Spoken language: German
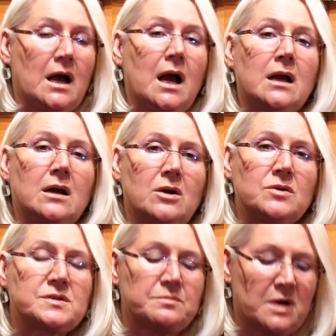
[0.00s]
Ein
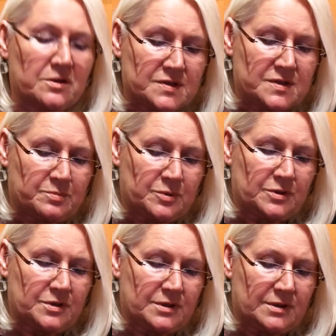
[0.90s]
kranks
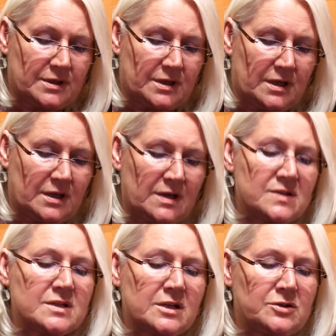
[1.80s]
Mannsbild
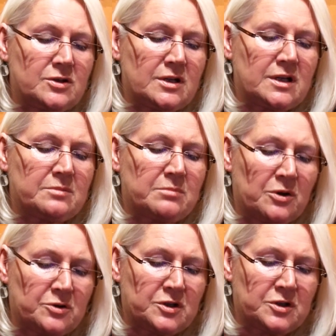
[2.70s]
ist natürlich
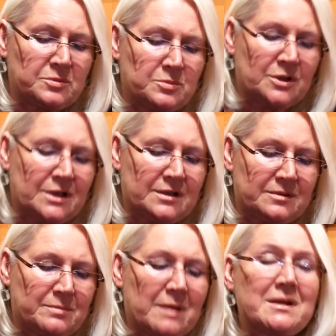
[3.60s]
manchmal
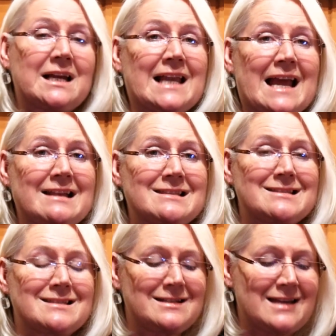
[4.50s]
beim
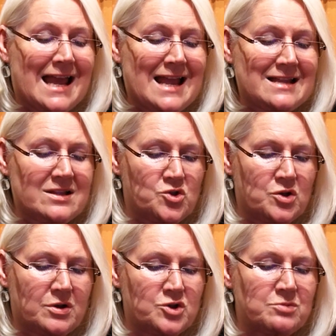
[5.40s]
kleinsten Leiden
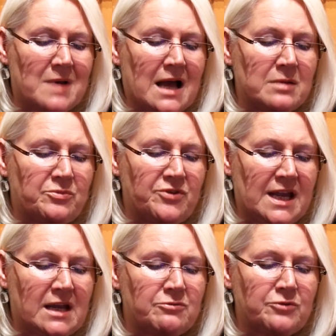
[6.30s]
schon ein schwerer
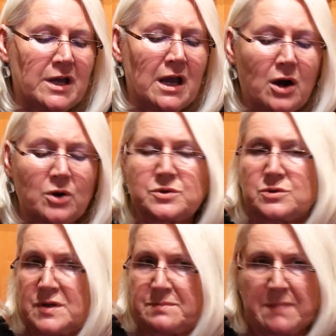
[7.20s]
Pflegefall und
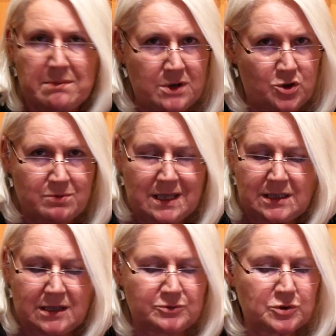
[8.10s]
so ist Mama
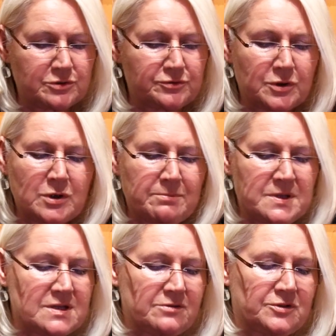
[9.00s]
geschwattelt von der Früh
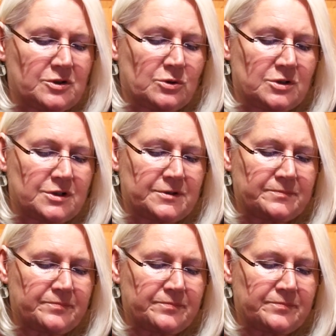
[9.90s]
bis auf die Nacht.